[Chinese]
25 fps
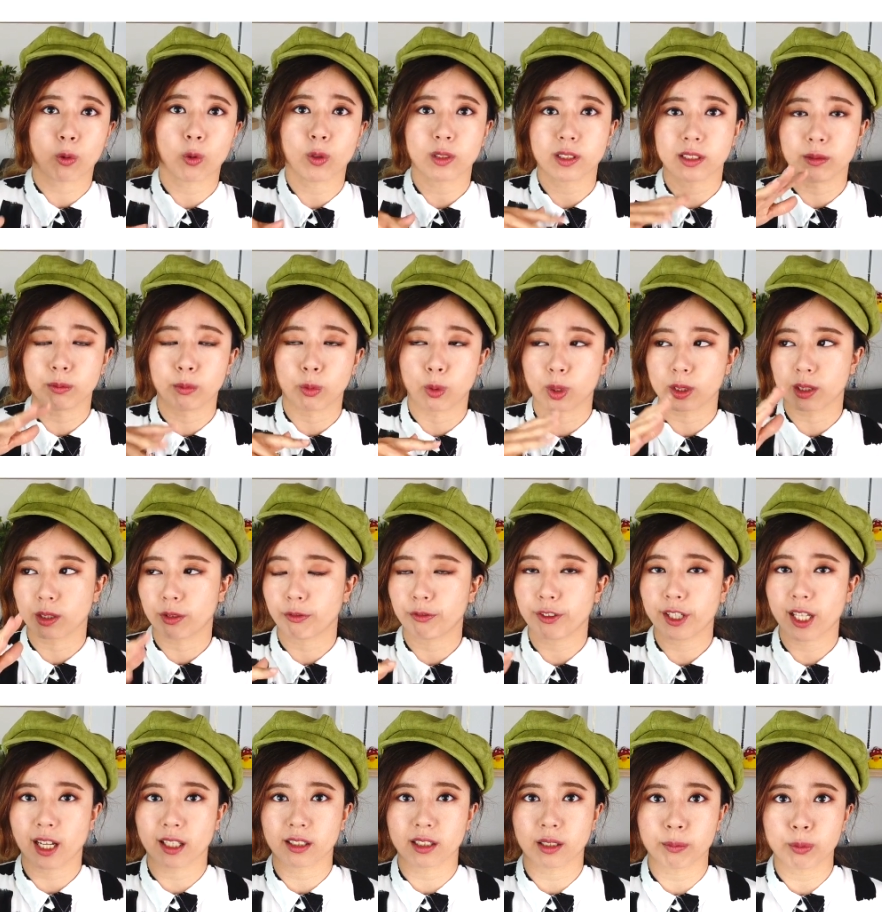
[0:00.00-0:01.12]
锅子磨得非
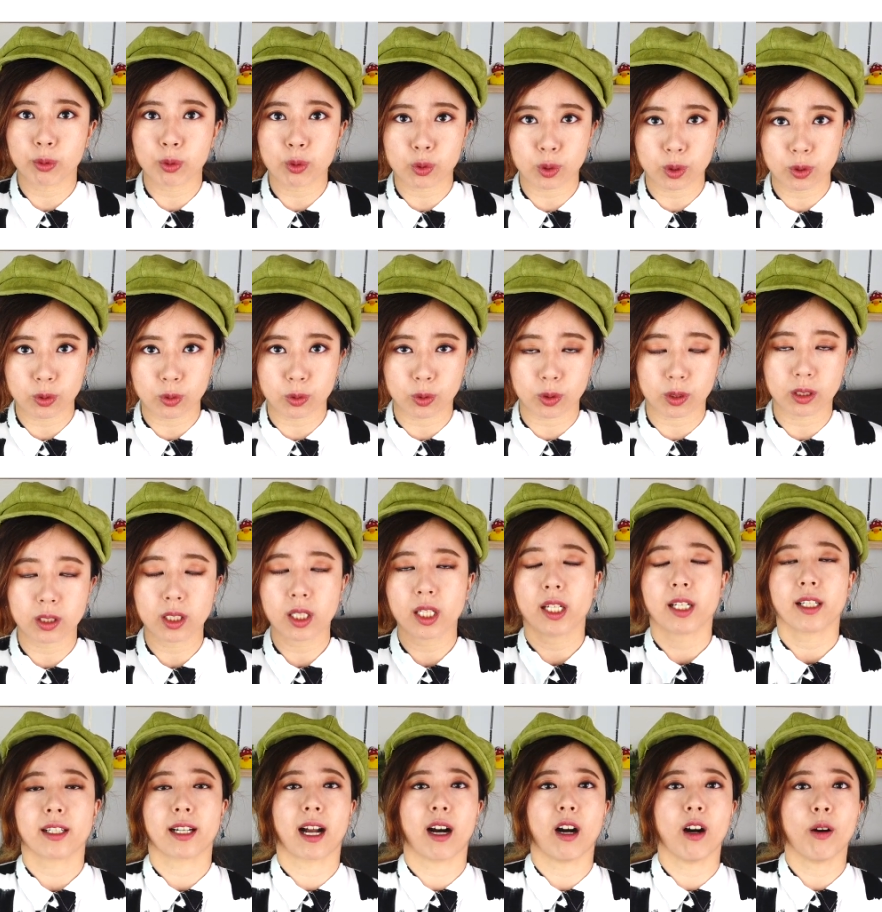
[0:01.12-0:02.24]
常的不均匀，
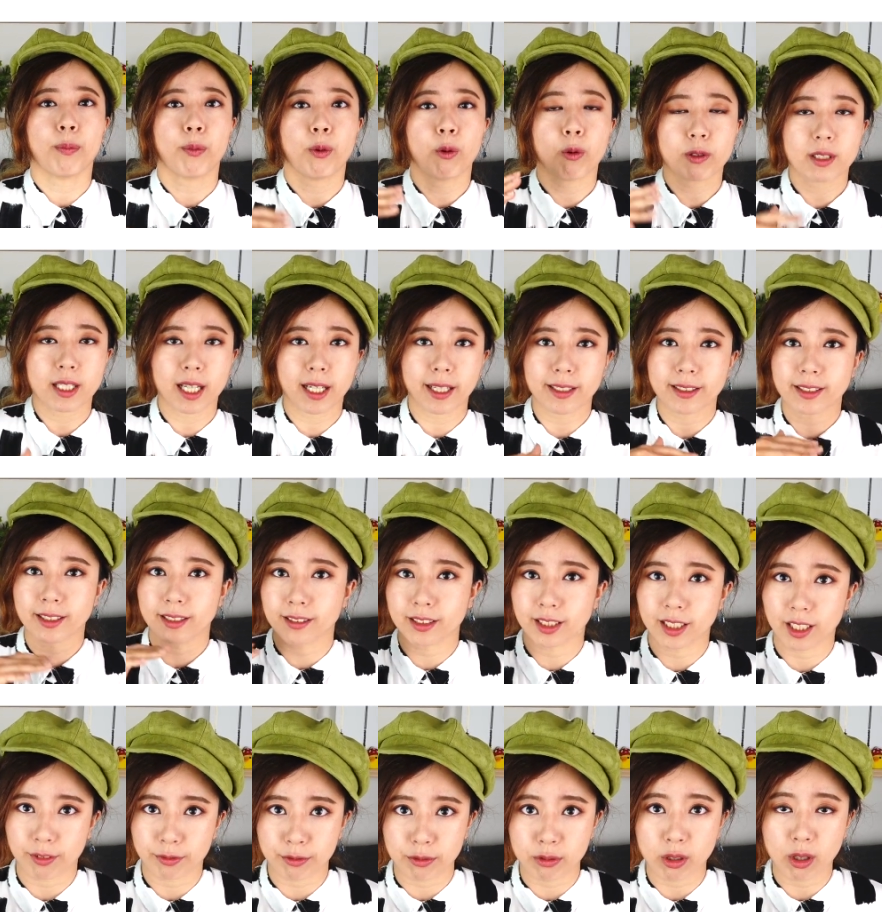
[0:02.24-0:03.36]
然后铺上一层
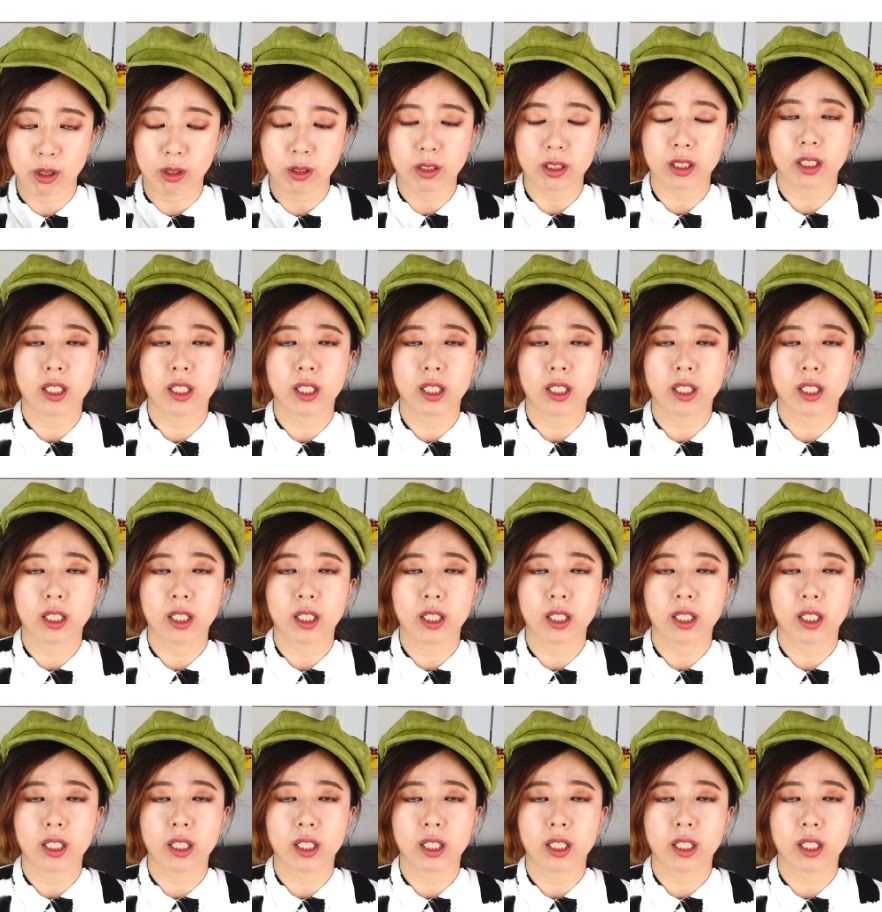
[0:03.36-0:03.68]
铁氟龙。